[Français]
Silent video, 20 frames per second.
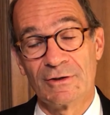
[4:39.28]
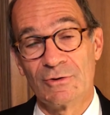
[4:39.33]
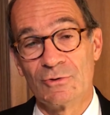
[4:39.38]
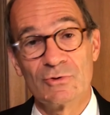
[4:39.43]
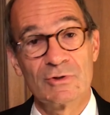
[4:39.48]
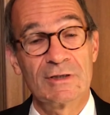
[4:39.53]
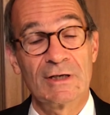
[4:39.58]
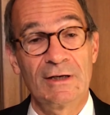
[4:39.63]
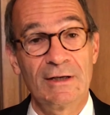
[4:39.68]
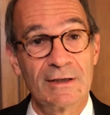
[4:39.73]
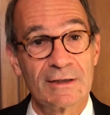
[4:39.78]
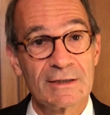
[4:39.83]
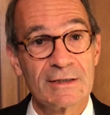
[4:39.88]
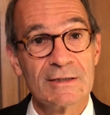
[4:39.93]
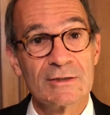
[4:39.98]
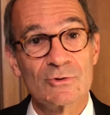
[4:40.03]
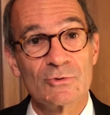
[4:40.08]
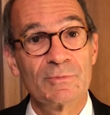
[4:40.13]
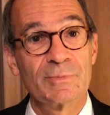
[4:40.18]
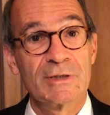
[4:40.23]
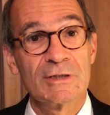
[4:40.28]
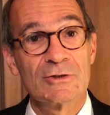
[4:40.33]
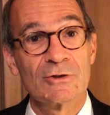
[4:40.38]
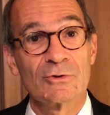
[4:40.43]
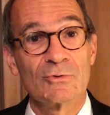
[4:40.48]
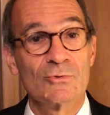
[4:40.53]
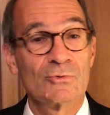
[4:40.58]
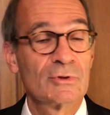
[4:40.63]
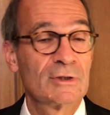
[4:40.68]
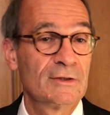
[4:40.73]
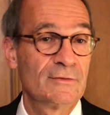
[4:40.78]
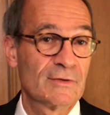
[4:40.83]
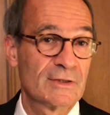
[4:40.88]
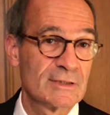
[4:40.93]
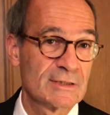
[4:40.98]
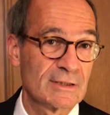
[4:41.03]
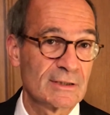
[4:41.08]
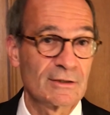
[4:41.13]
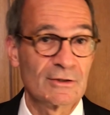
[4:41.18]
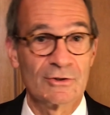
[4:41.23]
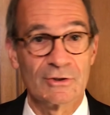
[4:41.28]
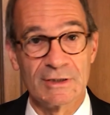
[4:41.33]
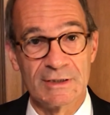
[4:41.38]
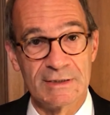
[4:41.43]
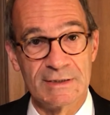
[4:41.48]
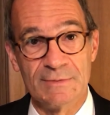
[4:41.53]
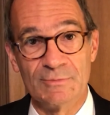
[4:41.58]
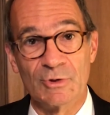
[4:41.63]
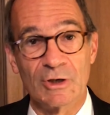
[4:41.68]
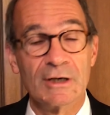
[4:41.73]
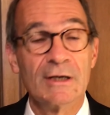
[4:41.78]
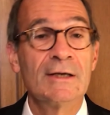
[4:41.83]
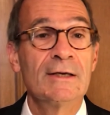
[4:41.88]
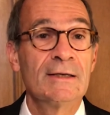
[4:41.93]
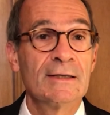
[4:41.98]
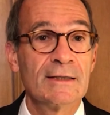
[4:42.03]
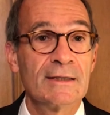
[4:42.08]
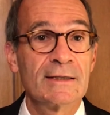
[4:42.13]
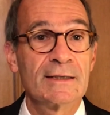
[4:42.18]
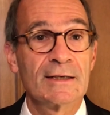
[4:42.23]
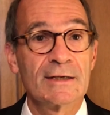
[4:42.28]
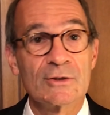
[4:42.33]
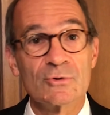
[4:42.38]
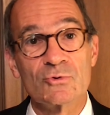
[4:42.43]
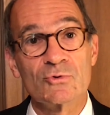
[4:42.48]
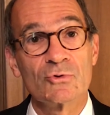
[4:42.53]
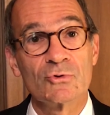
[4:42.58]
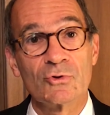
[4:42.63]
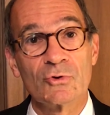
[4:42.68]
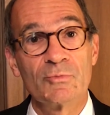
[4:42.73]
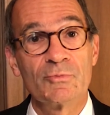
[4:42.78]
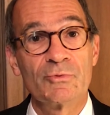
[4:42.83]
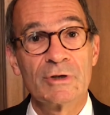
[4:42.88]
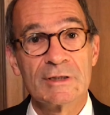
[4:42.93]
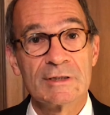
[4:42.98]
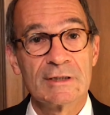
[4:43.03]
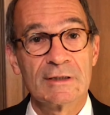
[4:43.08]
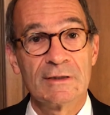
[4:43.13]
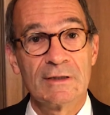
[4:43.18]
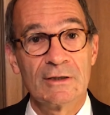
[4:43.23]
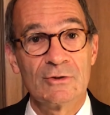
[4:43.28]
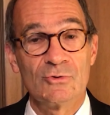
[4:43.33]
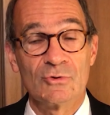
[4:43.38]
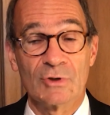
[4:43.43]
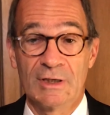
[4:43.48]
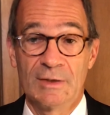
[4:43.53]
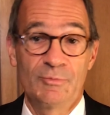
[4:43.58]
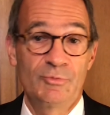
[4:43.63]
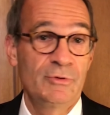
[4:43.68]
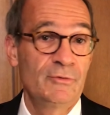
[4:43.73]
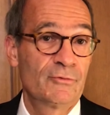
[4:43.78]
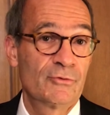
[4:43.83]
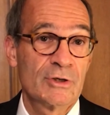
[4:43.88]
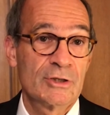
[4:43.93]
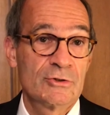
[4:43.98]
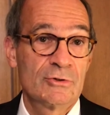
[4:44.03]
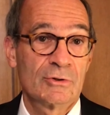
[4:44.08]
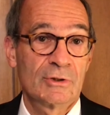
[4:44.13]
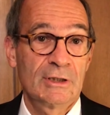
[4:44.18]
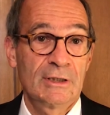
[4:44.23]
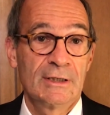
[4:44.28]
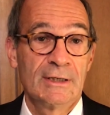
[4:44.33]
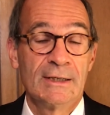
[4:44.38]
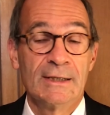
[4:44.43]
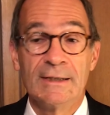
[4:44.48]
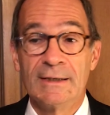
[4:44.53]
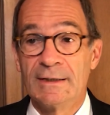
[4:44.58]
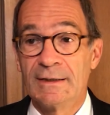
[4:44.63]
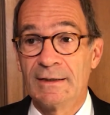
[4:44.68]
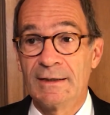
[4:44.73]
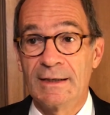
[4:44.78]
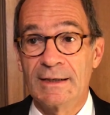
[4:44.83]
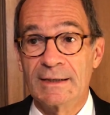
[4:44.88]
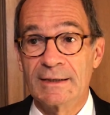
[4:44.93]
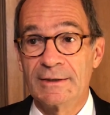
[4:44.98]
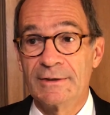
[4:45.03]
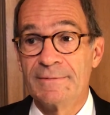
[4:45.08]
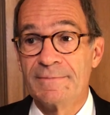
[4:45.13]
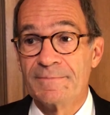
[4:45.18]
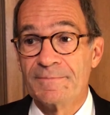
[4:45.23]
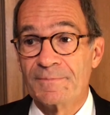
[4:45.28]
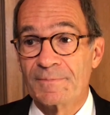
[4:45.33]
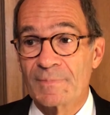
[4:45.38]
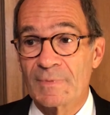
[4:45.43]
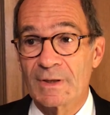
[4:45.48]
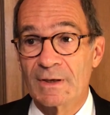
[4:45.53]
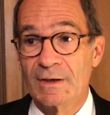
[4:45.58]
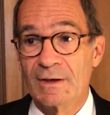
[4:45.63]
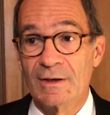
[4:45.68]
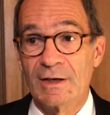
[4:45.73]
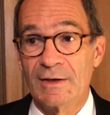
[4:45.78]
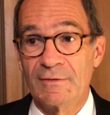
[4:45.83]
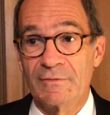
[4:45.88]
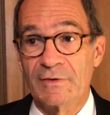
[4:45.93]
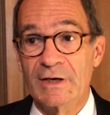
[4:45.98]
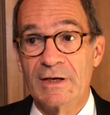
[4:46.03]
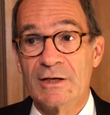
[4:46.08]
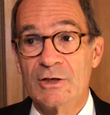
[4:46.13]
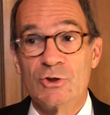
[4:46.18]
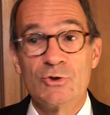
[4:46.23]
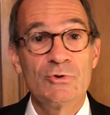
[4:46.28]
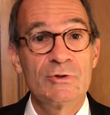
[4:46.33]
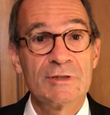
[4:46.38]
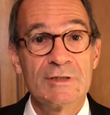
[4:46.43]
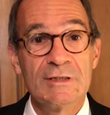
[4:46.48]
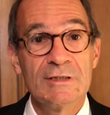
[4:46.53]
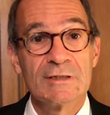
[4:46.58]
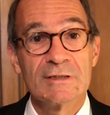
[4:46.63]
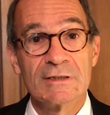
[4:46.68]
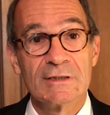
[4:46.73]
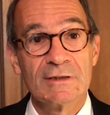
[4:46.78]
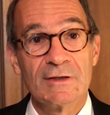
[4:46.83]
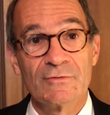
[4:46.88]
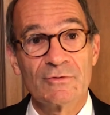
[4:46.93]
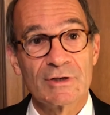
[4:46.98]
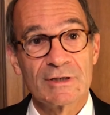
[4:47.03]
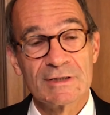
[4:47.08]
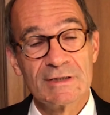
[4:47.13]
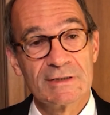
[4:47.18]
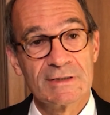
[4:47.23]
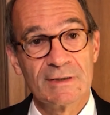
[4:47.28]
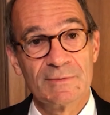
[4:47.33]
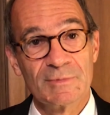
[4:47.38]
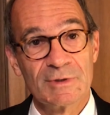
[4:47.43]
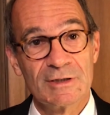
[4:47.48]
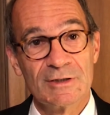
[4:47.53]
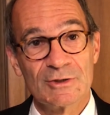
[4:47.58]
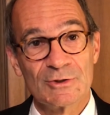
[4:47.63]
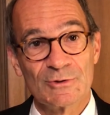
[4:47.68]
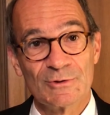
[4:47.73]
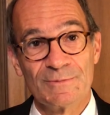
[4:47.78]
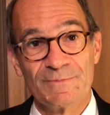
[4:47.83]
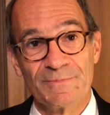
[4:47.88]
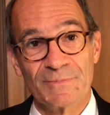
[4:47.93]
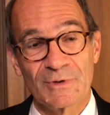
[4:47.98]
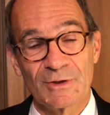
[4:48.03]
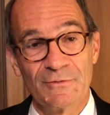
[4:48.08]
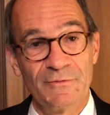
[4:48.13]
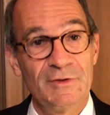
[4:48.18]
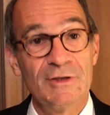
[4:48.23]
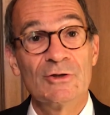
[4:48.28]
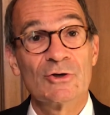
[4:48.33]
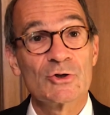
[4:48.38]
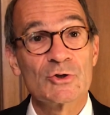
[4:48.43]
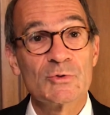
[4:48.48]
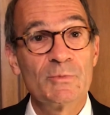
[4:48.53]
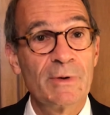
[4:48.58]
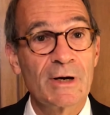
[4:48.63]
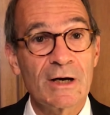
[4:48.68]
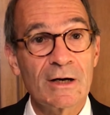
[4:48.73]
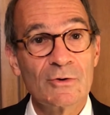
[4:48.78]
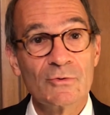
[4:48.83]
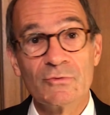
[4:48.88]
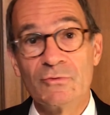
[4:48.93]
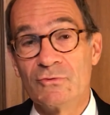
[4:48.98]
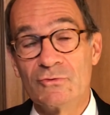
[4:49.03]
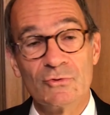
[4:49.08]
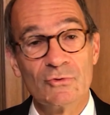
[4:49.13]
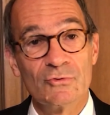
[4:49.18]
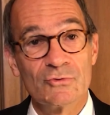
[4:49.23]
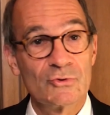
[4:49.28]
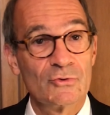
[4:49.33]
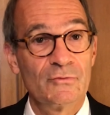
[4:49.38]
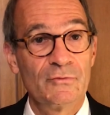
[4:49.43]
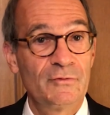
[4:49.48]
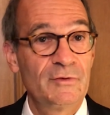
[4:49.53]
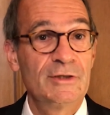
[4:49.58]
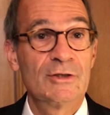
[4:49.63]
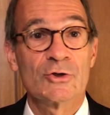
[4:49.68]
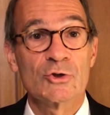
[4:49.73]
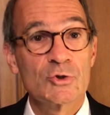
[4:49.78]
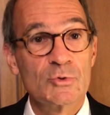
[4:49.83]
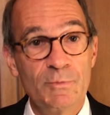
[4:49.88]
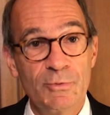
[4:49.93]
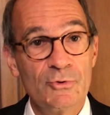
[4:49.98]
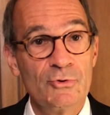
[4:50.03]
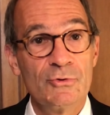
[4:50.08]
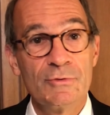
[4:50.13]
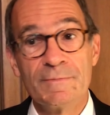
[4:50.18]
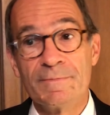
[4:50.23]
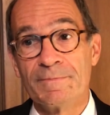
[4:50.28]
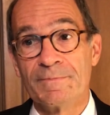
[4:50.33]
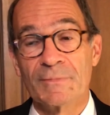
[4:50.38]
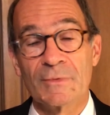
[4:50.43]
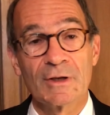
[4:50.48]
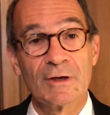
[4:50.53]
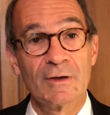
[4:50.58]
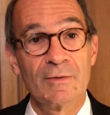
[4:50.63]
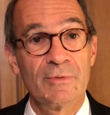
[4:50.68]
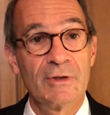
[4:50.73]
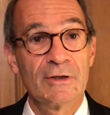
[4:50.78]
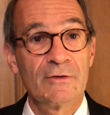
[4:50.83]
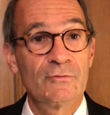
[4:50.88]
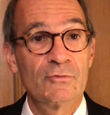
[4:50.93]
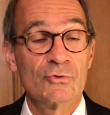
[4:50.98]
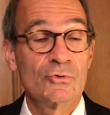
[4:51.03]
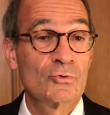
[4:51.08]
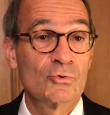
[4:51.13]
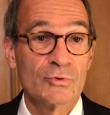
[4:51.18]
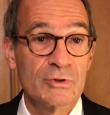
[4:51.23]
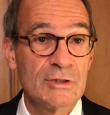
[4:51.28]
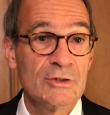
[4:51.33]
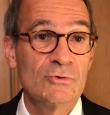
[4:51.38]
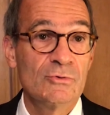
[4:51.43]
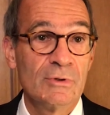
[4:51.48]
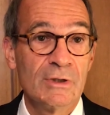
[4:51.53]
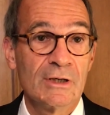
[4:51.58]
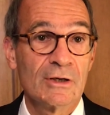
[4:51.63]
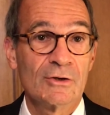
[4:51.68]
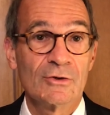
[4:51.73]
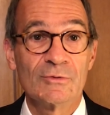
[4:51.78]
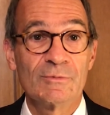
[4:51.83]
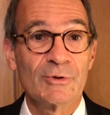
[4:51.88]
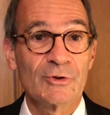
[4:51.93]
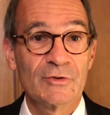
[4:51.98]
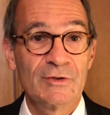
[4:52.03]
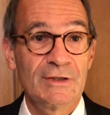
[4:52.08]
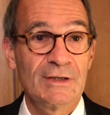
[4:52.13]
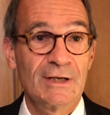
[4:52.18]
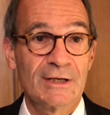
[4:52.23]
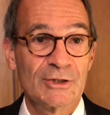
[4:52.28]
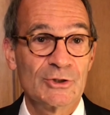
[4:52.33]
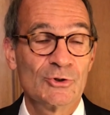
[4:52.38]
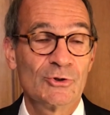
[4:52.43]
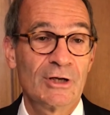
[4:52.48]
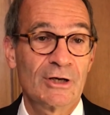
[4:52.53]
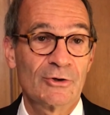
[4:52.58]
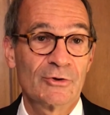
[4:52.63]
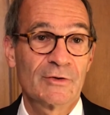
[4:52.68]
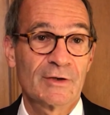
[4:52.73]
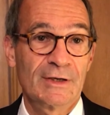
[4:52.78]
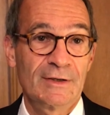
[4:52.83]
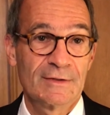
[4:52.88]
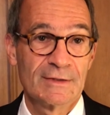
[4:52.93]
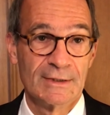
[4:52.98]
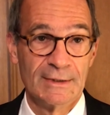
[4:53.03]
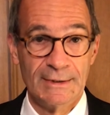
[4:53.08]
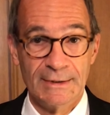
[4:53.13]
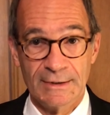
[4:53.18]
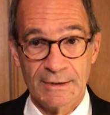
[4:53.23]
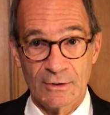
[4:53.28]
de salaire qui sont prises en compte, les 25 ans, les 6 mois et quelques autres points de cette nature. Et puis il faut assurer la, la vraie injustice, c'est d'avoir un système qui ne se finance pas, ou ne se finance plus. Eh bien, il faut continuer à augmenter l'âge de la retraite